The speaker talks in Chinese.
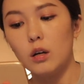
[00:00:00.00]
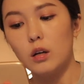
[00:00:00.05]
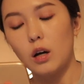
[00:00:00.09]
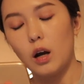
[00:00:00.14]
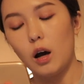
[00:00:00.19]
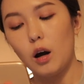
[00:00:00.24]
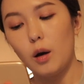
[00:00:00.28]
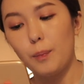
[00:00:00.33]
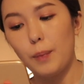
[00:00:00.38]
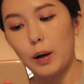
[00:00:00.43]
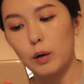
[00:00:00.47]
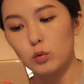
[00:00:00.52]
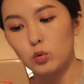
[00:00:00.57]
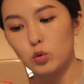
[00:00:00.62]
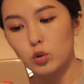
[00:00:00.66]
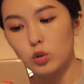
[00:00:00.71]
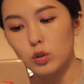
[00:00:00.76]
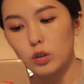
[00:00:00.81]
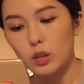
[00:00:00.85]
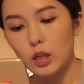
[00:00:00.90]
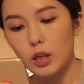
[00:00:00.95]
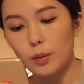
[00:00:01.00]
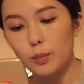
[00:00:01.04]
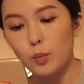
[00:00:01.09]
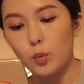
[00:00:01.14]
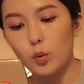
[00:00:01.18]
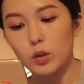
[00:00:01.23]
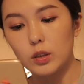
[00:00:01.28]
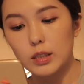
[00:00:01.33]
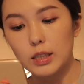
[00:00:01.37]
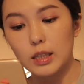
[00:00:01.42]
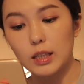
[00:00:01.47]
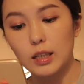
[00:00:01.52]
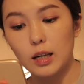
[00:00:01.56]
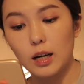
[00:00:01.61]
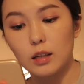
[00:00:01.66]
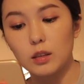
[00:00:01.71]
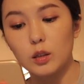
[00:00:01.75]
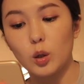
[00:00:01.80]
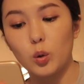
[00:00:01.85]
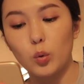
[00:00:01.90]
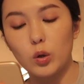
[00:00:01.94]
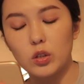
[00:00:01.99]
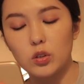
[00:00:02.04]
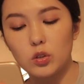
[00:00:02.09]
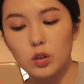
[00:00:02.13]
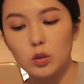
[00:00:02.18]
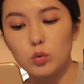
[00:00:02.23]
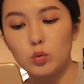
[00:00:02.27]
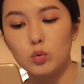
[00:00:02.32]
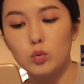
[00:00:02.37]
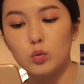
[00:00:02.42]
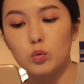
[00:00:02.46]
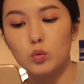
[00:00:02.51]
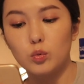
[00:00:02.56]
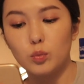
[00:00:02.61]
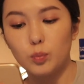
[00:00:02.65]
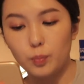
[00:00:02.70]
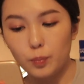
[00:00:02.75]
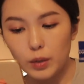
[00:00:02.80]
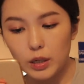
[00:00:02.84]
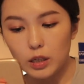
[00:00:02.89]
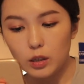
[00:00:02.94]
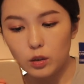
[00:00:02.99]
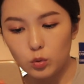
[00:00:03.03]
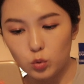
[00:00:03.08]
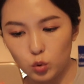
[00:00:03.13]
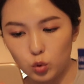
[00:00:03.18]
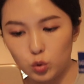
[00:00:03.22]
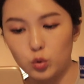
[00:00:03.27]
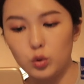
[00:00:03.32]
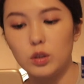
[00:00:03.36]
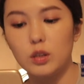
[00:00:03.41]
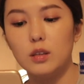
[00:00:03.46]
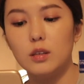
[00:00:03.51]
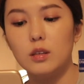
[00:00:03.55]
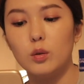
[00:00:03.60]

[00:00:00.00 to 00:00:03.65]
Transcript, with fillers: 然后保持黏膜健康的维生素 B 群、